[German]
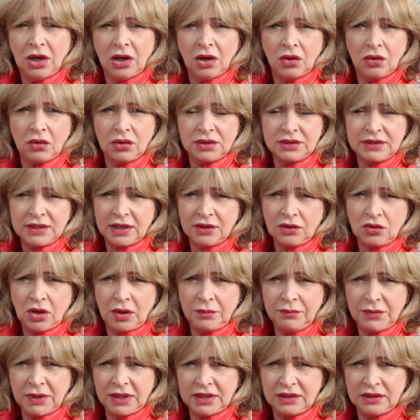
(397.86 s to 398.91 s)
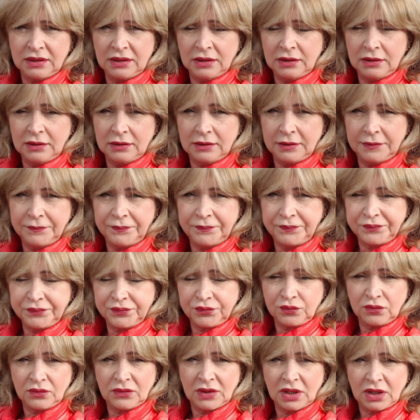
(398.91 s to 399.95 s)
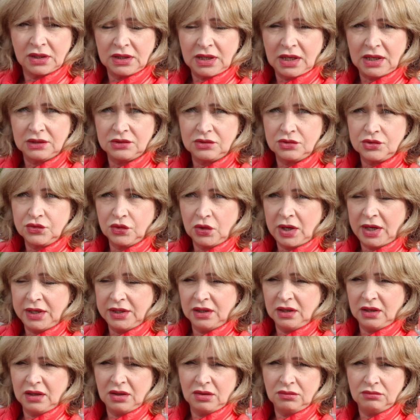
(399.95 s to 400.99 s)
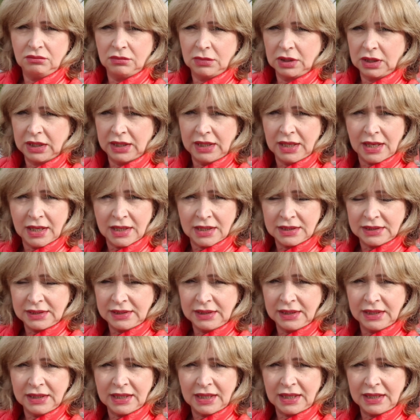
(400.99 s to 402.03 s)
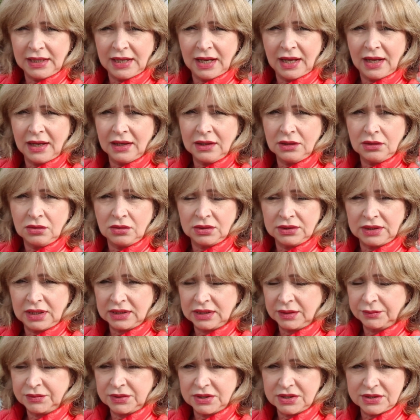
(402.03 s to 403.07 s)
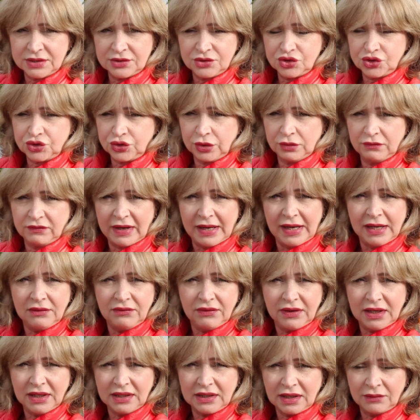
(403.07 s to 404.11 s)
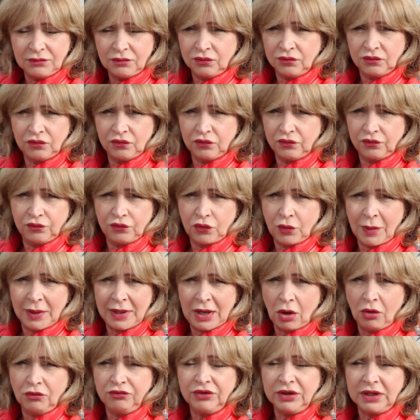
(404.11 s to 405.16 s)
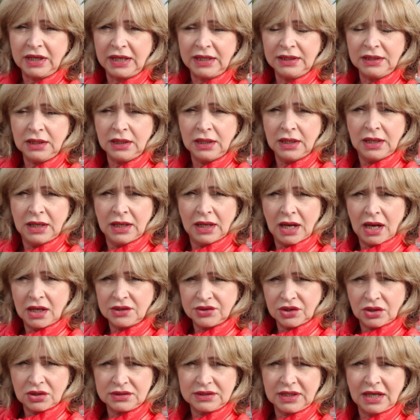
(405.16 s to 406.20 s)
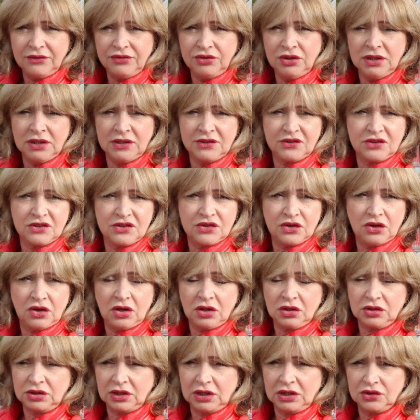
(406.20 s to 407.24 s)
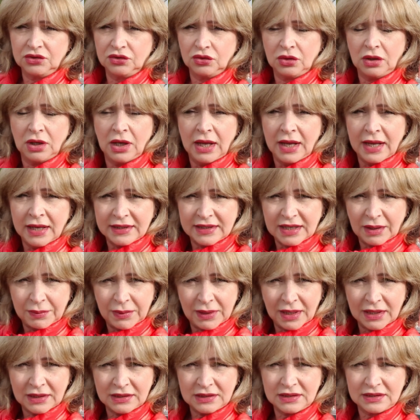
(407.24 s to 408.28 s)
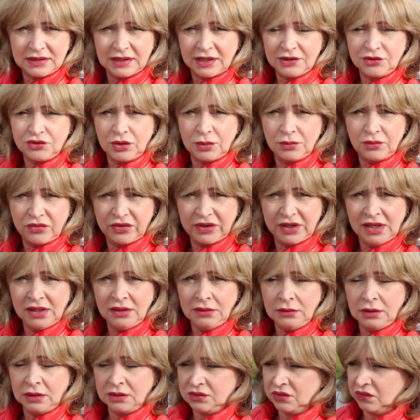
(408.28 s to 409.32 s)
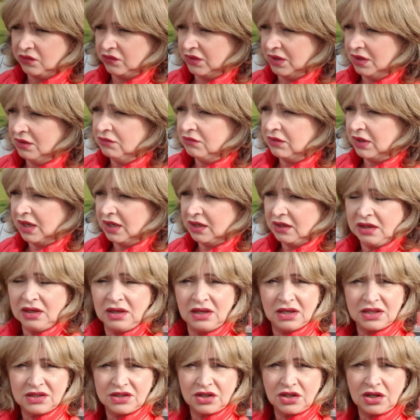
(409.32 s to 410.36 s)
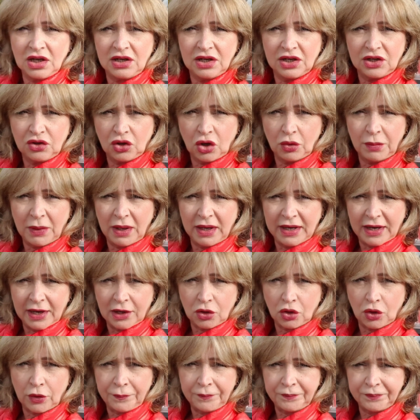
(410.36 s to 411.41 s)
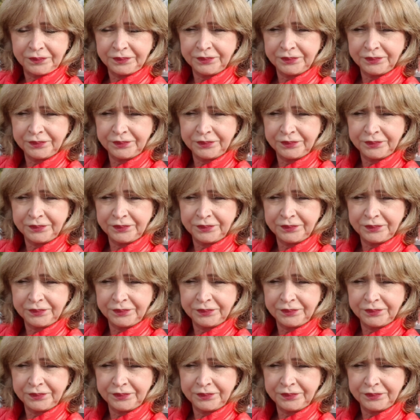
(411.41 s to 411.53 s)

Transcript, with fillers: und dann kommt man ähm, ja zu so einer Reha-Klinikanlage und da gibt es einen schönen Waldweg, dem, wo man laufen kann. Also auch dafür ist gesorgt. Also der Platz ist sehr zu empfehlen. Also wir werden hier sicherlich nochmal herkommen.